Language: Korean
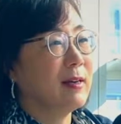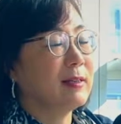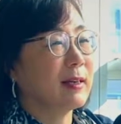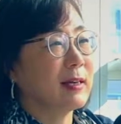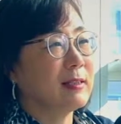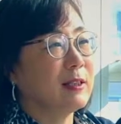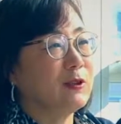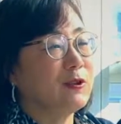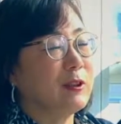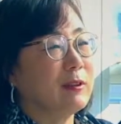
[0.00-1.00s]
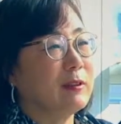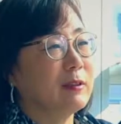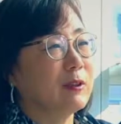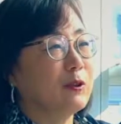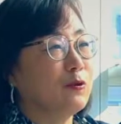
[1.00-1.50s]
제가 같이 할 수
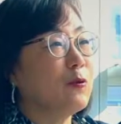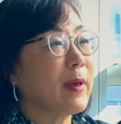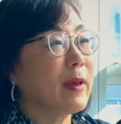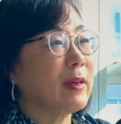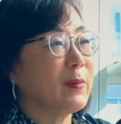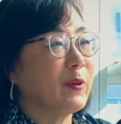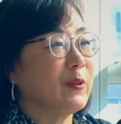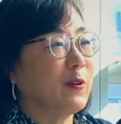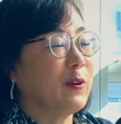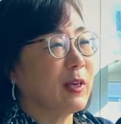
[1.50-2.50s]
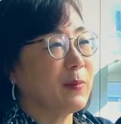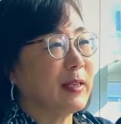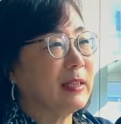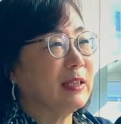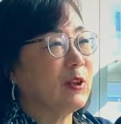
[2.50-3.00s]
있는 그 후배이면서 이게
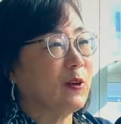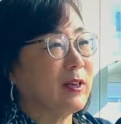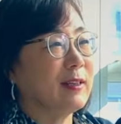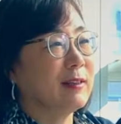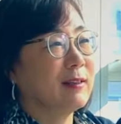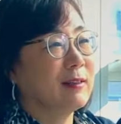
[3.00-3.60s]
파트너인